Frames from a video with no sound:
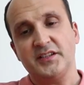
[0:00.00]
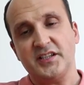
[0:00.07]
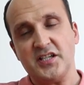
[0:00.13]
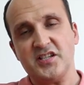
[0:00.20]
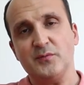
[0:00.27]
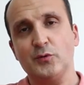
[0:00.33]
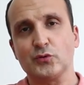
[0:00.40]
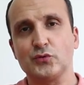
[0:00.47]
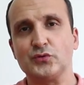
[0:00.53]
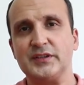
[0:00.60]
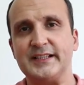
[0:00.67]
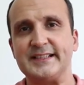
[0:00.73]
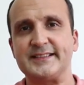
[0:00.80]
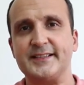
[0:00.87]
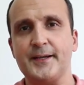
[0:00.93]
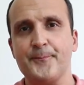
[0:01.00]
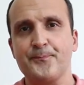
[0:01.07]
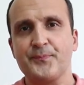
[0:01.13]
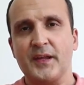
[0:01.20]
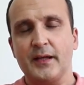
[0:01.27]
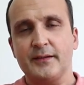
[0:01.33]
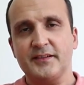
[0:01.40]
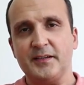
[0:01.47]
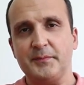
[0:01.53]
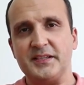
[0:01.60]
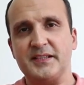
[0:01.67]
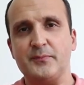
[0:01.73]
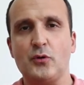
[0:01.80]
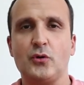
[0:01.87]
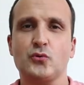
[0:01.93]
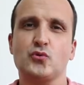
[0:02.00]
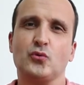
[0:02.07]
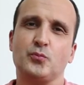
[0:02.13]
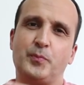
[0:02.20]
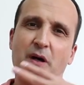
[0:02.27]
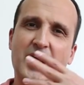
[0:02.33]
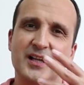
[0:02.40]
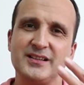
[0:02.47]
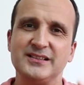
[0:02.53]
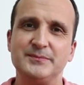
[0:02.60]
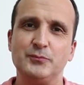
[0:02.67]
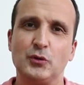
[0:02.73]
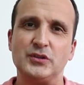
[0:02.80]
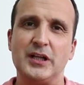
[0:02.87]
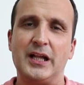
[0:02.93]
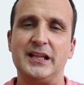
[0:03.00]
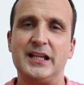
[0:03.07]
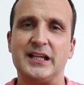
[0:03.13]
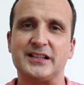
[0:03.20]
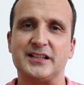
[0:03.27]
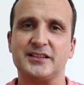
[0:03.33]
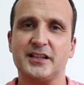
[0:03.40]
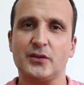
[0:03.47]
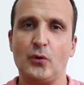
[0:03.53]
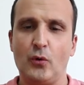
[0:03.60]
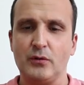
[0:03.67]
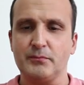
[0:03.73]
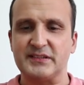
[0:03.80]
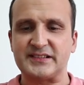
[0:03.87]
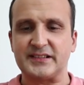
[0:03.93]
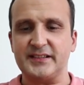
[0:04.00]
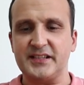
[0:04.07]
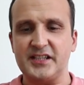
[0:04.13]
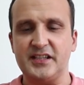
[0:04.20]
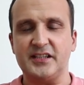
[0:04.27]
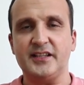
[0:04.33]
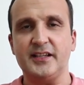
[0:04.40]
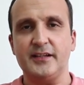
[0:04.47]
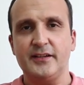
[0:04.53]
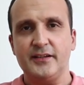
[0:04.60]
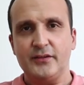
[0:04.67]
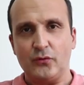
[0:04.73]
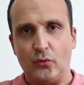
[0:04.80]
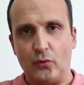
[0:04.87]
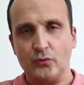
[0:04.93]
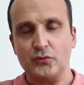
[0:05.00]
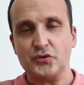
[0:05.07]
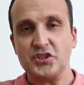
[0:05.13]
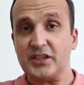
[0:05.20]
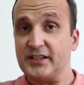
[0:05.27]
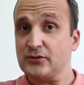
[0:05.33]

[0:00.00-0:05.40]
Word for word: Gece modunda ise Tabii ki böyle çok pahalı modeller kadar olmasa da yine de oldukça